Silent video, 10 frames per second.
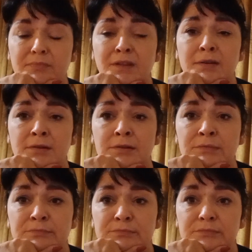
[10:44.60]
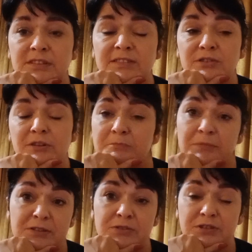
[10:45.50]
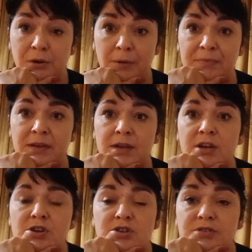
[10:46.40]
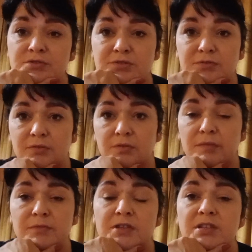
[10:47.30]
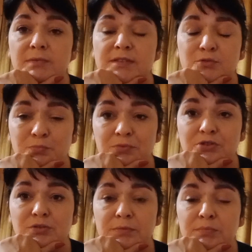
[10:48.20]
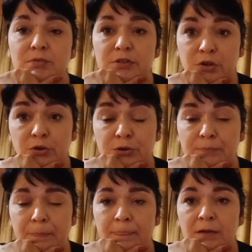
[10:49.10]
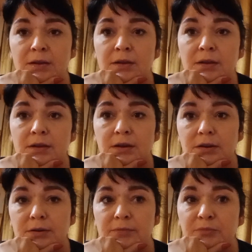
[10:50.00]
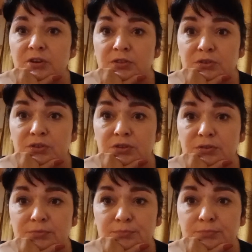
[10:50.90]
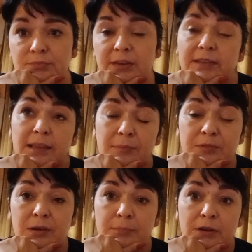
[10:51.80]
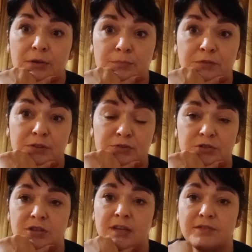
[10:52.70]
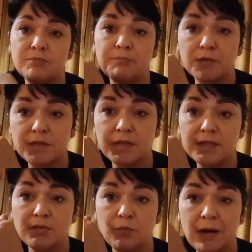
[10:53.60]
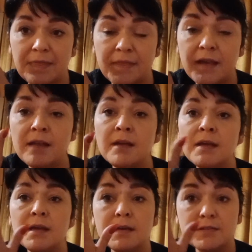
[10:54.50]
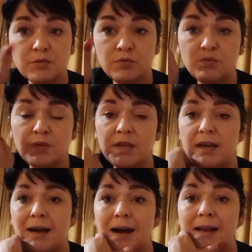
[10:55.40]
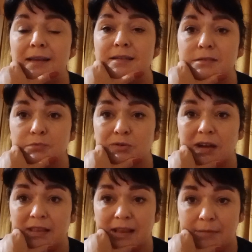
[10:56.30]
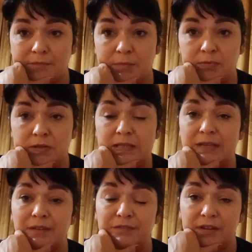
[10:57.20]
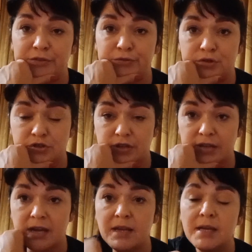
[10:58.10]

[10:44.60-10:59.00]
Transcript: Yy, dlatego ja bym bardzo chciała. Trzecią rzeczą, na której ja bym się chciała skupić, to by były nogi. Yy, moje nogi jak dla mnie mają wiele życzenia. Są proste, są ładne, są długie, ale skóra dla mnie pozostawia wiele do życzenia.